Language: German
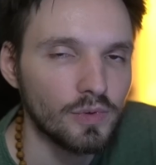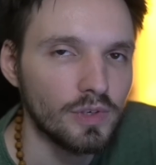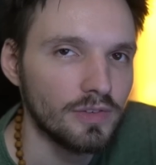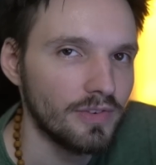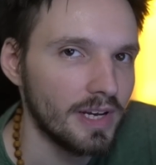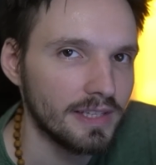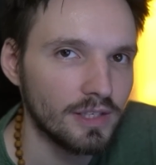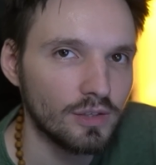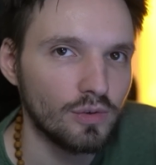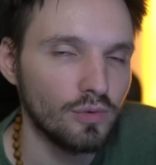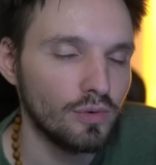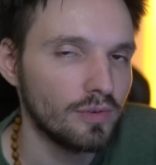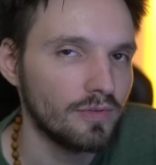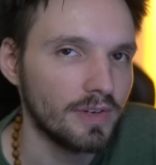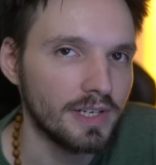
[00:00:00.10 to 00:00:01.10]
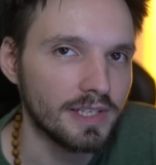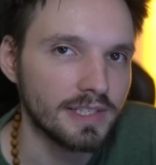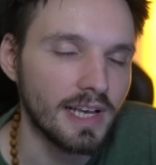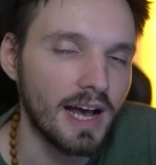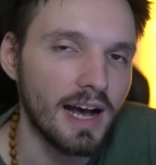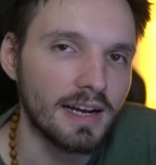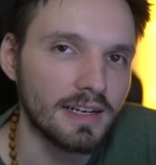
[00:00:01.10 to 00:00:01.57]
ich werde nicht lügen, wenn ich
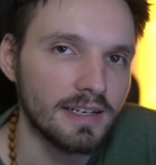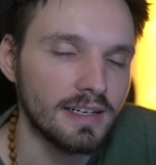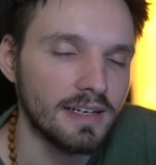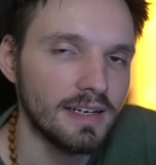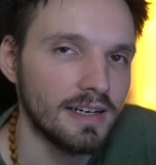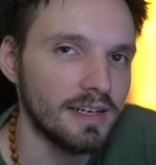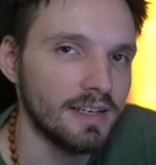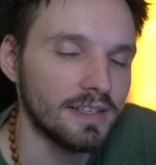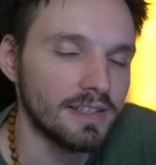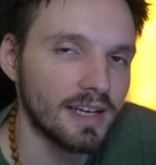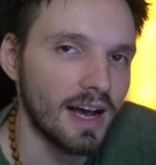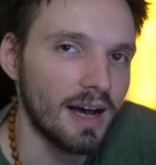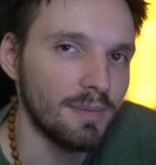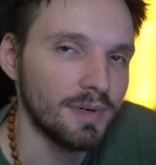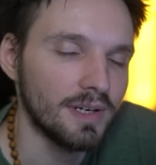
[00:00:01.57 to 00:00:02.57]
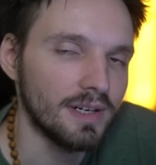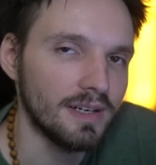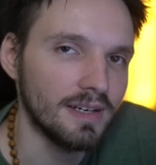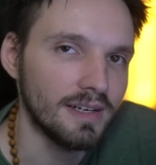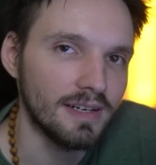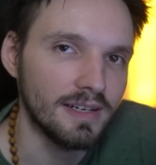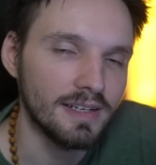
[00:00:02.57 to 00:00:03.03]
sage, ich
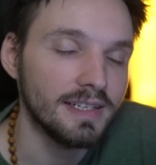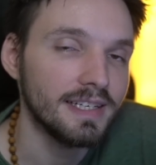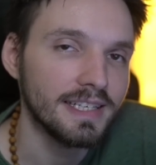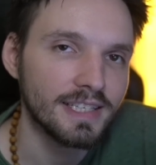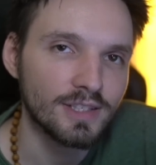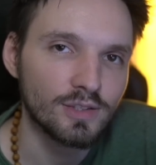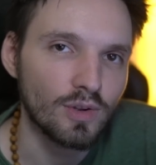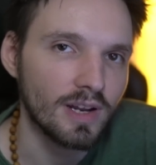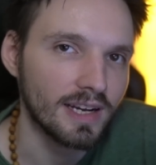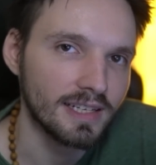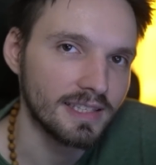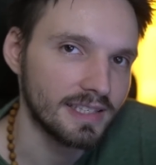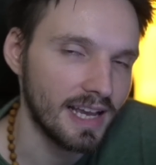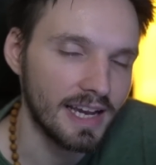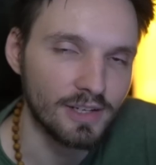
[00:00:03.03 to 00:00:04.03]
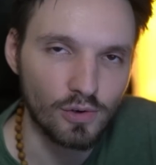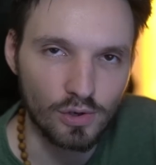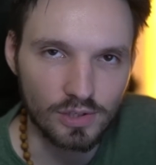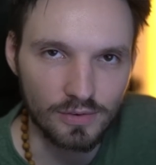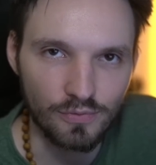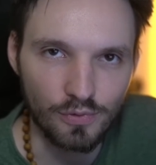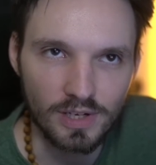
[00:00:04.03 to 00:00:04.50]
habe nicht so lange Zeit
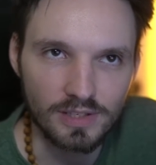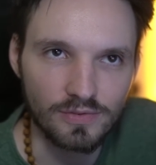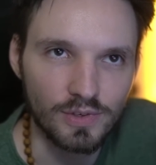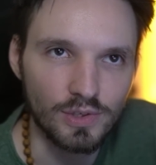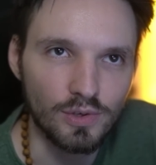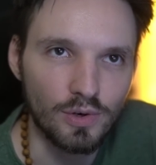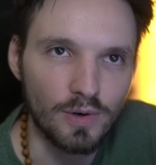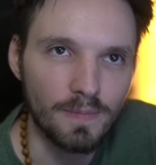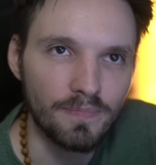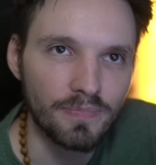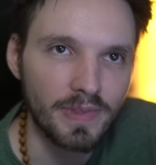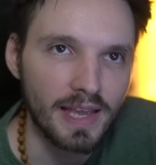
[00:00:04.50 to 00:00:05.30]
heute für das Video.